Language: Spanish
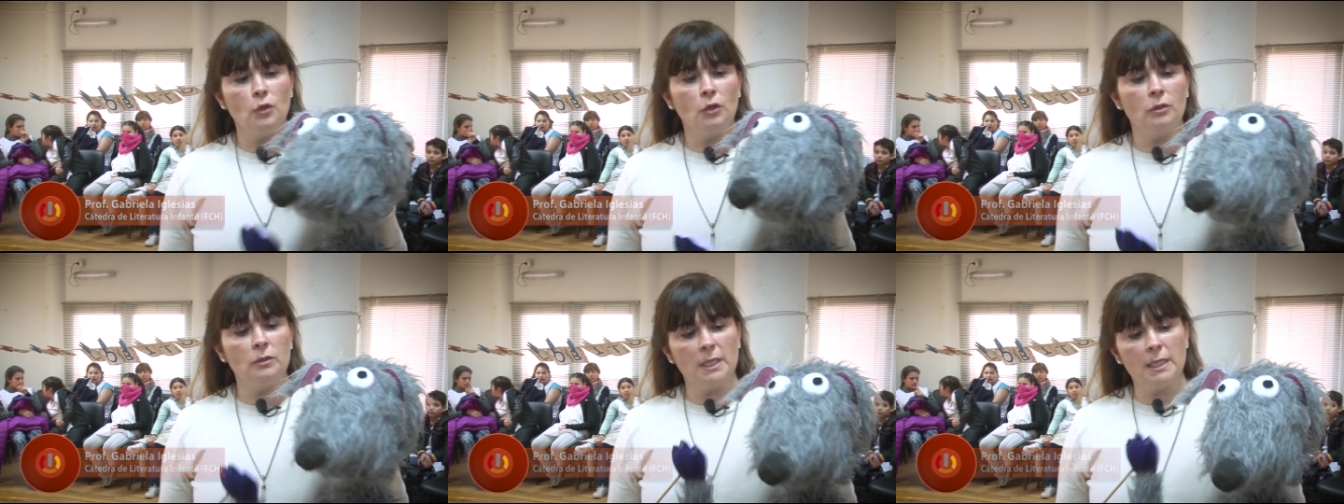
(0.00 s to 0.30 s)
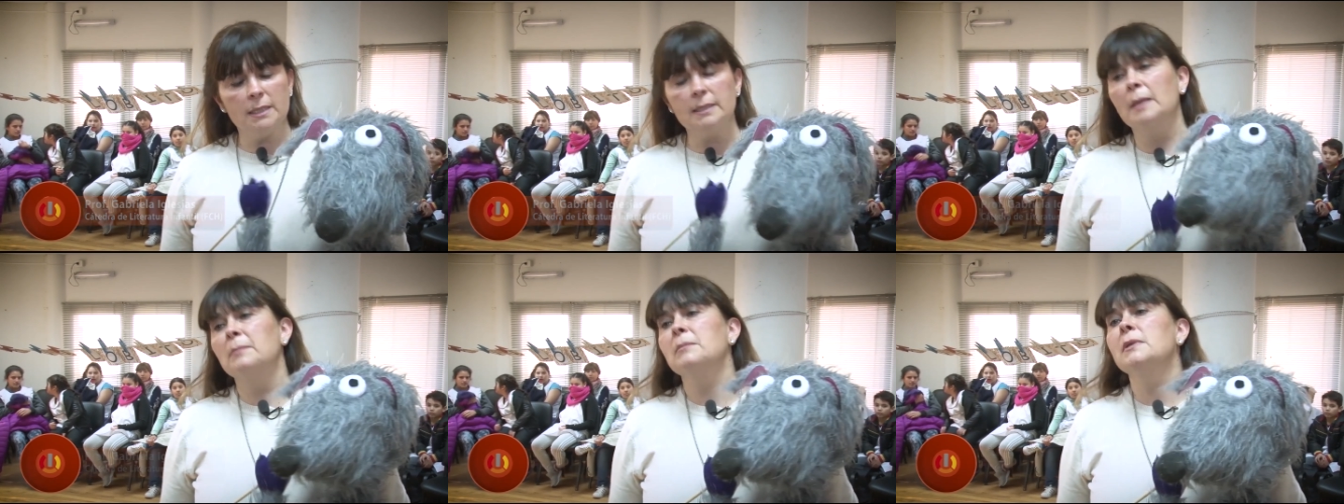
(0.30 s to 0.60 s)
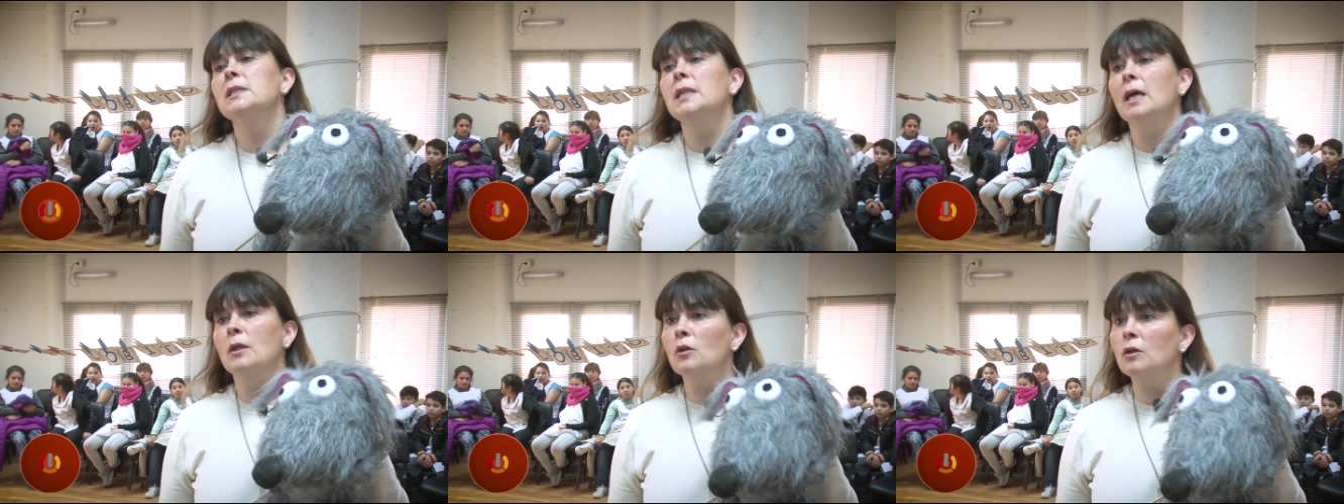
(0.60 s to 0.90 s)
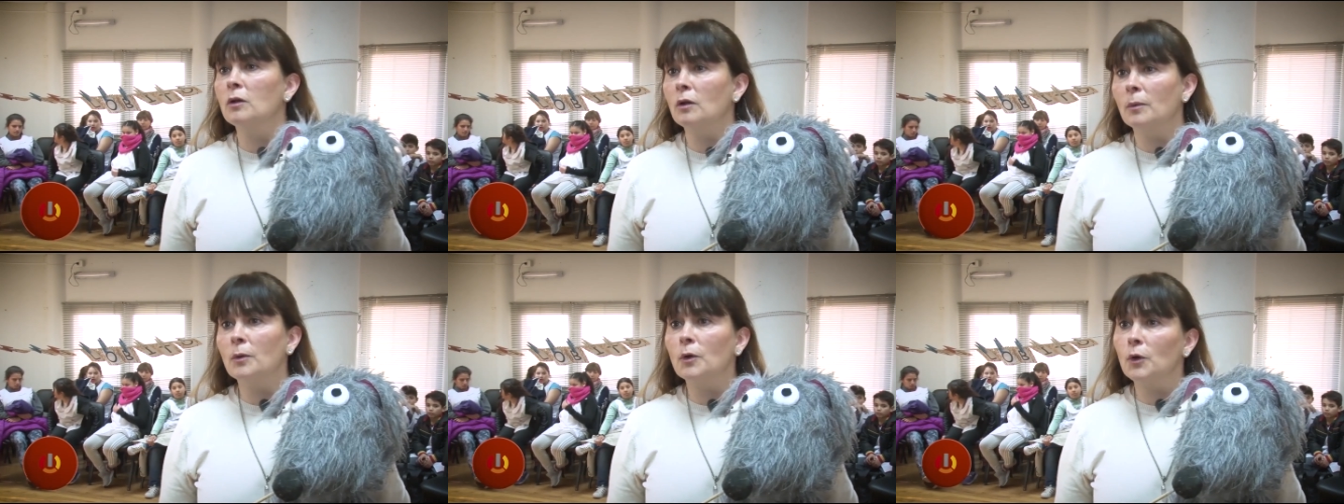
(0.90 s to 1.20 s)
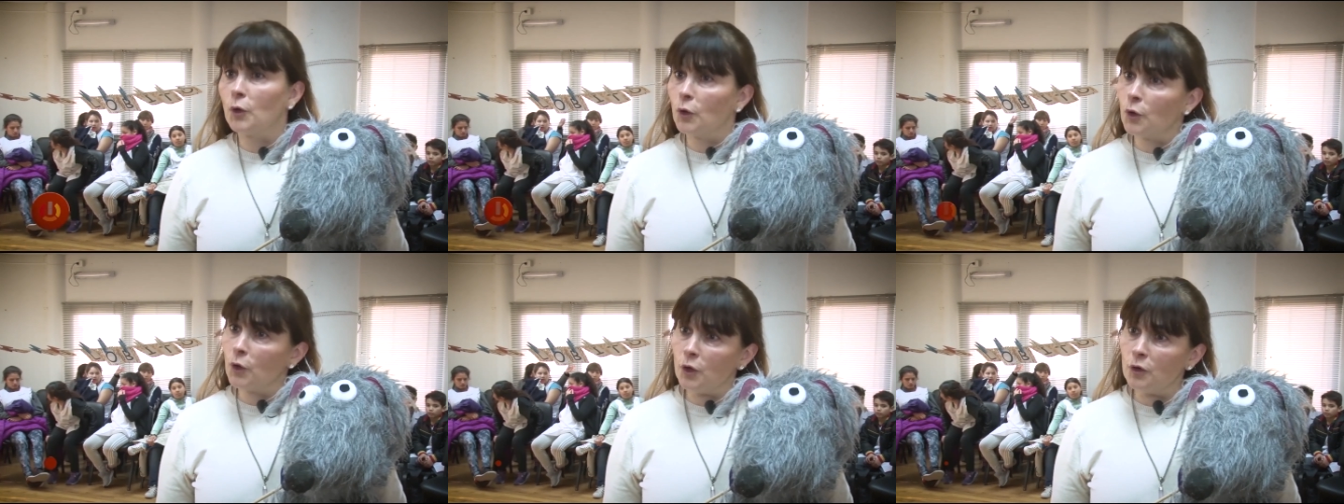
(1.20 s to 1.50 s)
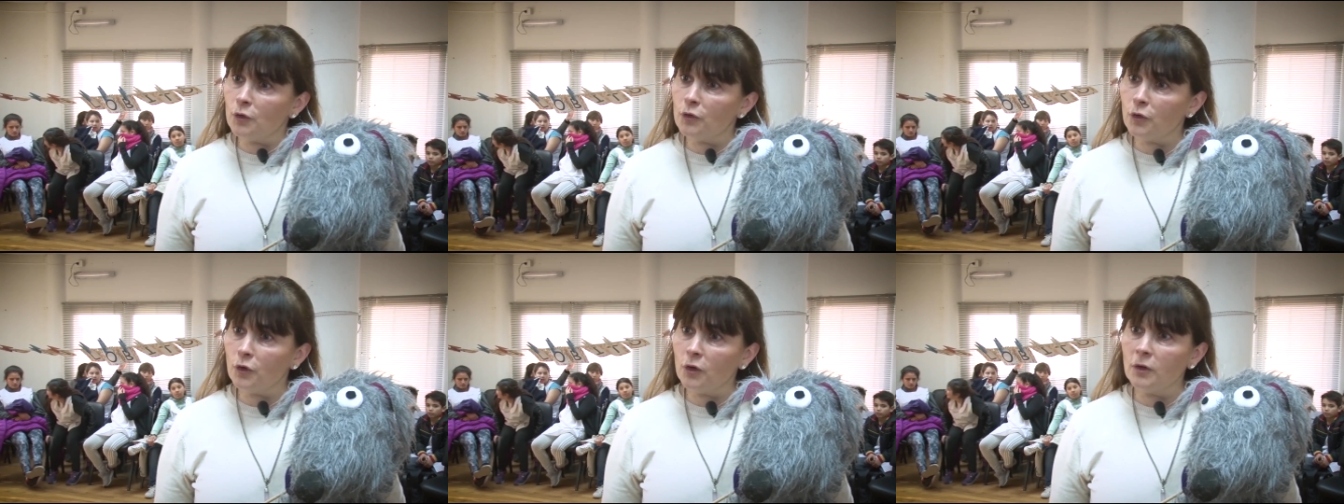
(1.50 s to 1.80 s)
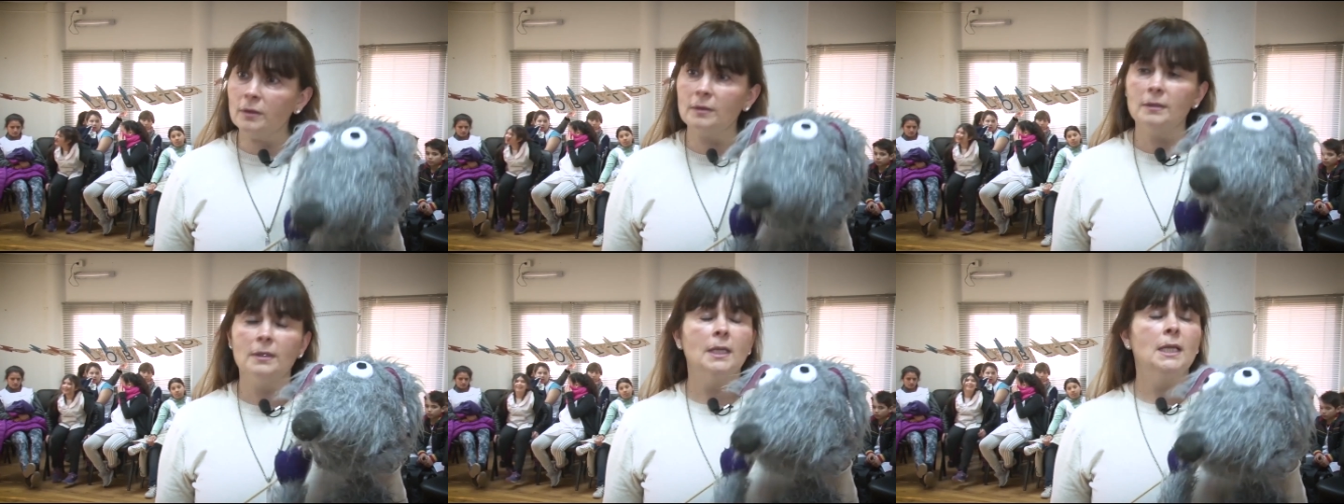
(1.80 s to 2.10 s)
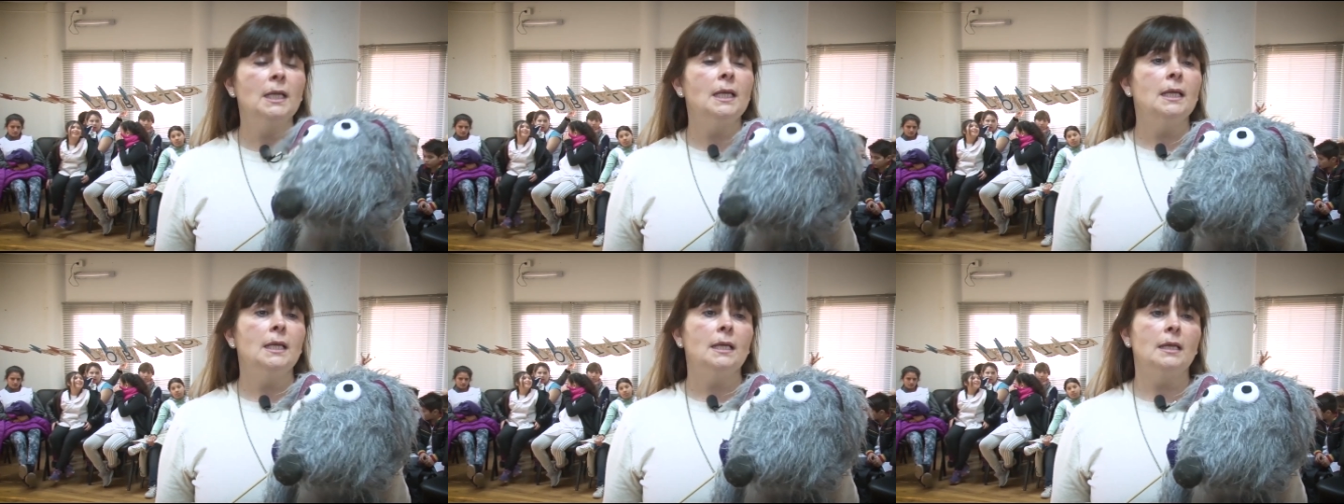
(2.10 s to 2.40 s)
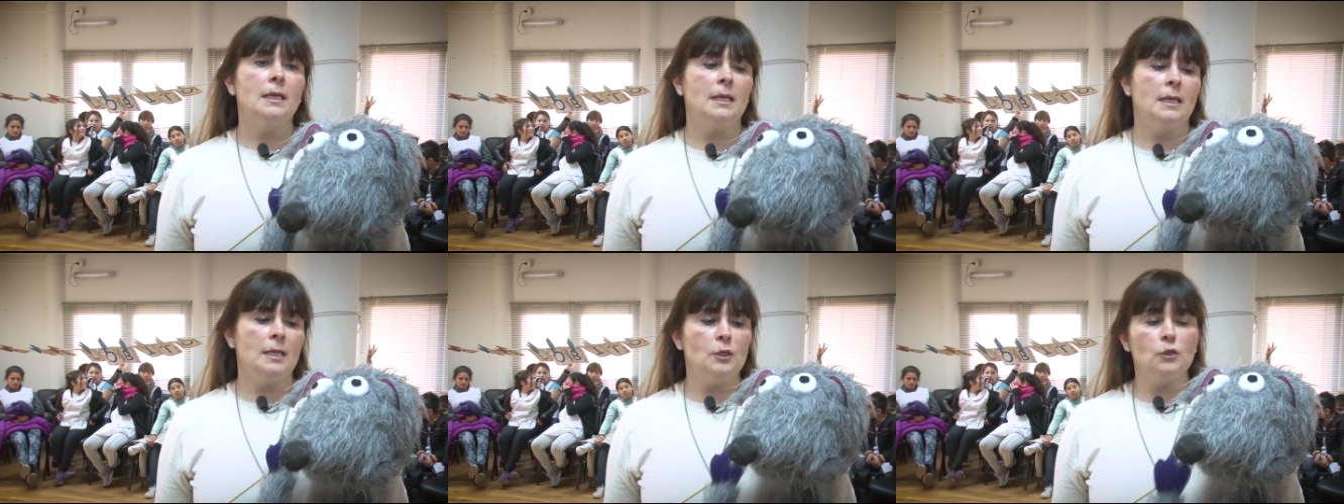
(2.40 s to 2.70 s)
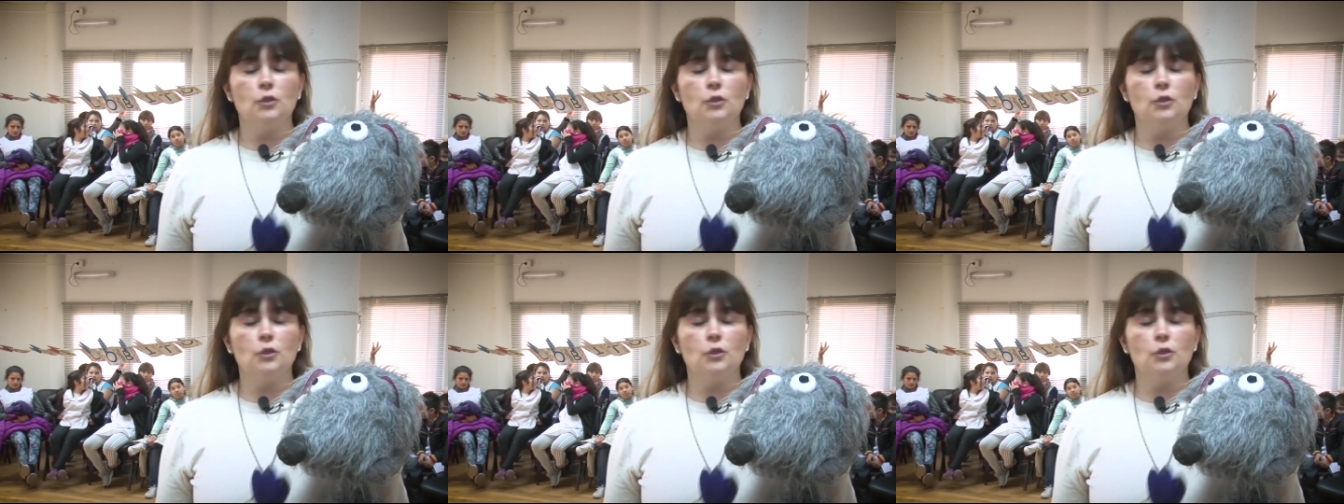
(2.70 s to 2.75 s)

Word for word: donde está invitado el Lobo Rodolfo, eh,